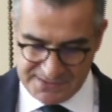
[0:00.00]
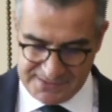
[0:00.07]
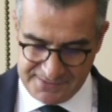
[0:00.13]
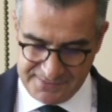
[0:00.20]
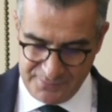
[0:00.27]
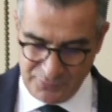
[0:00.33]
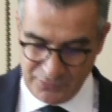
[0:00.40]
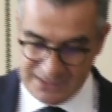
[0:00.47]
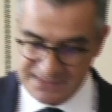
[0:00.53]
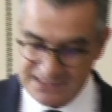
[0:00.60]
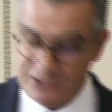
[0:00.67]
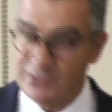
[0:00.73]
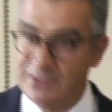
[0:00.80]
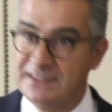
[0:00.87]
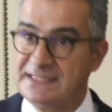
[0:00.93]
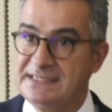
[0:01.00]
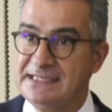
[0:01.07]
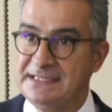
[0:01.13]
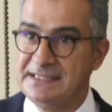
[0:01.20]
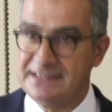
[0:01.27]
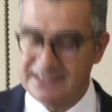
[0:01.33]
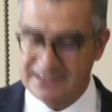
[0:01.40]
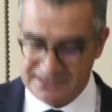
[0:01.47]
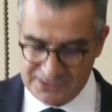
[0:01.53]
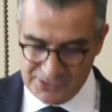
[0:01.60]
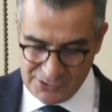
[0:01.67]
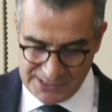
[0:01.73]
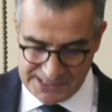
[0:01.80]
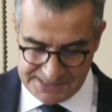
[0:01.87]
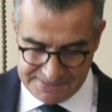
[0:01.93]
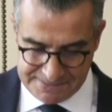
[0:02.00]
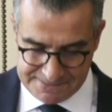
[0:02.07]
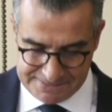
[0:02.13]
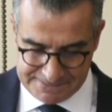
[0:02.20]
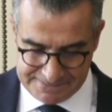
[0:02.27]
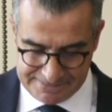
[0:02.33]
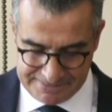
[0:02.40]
بتأمين أفضل أنواع الخدمة